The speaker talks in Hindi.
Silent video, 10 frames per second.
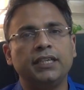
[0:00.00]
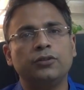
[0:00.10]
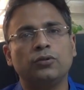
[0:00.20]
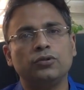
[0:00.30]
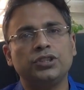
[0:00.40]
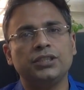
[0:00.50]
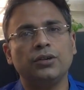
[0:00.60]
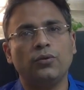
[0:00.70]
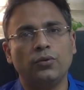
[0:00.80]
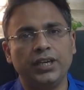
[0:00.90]
ये दोनों
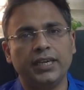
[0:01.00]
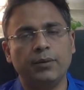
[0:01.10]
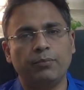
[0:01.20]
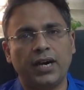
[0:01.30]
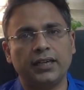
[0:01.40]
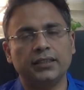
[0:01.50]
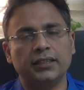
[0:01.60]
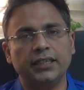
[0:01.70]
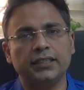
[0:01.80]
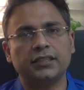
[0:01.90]
चीज़ें होने के
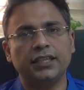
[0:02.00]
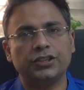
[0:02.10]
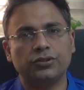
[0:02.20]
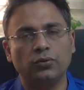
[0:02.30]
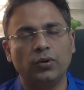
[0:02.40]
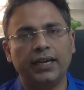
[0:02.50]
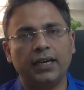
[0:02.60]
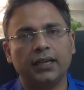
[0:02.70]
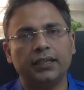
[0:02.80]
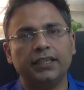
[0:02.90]
बाद ये स्टेज टू है
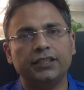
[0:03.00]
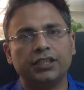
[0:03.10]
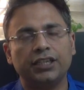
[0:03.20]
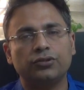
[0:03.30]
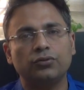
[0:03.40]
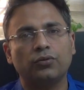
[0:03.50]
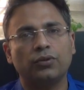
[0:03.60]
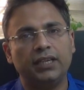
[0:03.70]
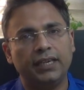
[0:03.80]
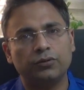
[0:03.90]
अगर ये स्टेज टू
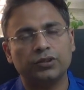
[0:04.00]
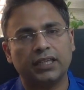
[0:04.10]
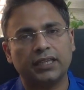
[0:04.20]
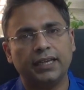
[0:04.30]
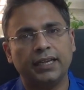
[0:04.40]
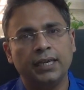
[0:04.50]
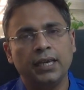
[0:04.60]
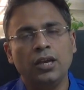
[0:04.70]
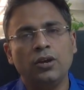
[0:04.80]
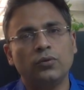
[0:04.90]
क्लियर हो जाता है
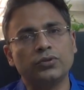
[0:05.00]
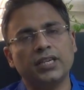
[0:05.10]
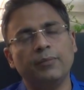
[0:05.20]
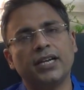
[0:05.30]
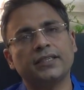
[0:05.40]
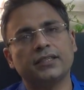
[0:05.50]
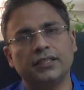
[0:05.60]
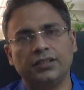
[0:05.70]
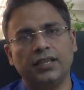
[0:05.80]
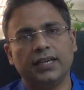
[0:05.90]
उसके बाद
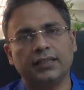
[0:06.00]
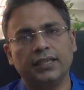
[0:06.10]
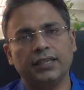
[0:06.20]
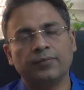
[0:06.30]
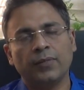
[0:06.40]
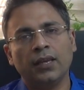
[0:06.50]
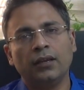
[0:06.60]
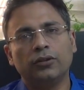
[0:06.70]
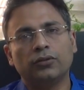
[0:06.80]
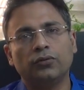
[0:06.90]
सर्जरी आती है
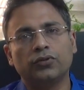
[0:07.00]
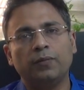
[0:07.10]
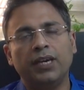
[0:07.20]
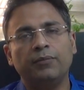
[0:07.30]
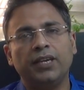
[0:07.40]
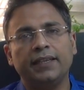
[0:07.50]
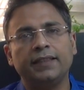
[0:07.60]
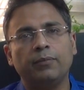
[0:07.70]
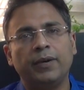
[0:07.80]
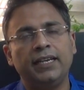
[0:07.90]
तो उसमें हम एक
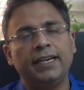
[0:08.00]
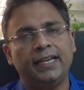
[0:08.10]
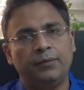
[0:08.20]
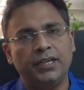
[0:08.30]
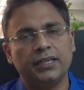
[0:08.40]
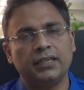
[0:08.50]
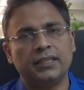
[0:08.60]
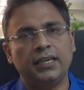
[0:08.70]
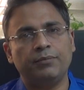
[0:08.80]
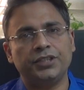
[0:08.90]
दिन पहले एडमिट
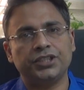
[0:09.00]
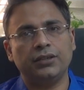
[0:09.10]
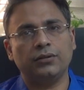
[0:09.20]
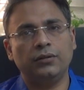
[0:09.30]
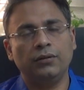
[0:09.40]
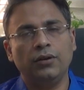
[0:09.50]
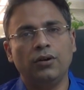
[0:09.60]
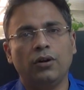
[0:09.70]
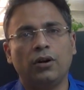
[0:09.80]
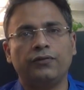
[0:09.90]
करते हैं पेशेंट को
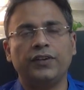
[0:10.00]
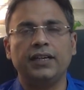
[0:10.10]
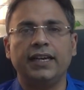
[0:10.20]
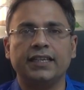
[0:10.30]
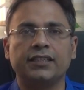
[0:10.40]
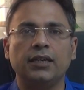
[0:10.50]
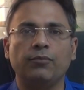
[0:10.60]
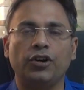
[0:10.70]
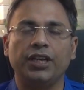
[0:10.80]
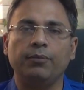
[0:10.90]
और फिर नेक्स्ट डे
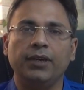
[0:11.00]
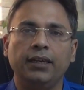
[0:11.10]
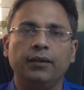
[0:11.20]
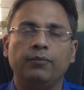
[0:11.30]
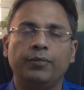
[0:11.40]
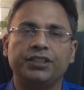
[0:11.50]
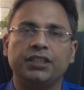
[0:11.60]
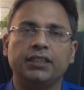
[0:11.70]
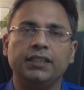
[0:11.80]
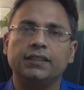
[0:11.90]
मॉर्निंग में
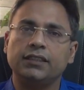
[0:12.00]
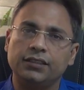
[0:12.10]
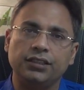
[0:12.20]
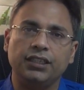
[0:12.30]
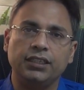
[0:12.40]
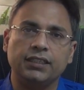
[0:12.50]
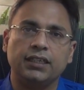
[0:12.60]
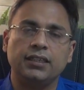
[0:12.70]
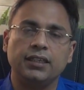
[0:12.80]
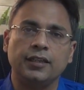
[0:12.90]
पेशेंट की सर्जरी की
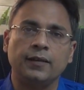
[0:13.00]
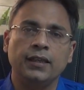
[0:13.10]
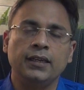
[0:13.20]
जाती है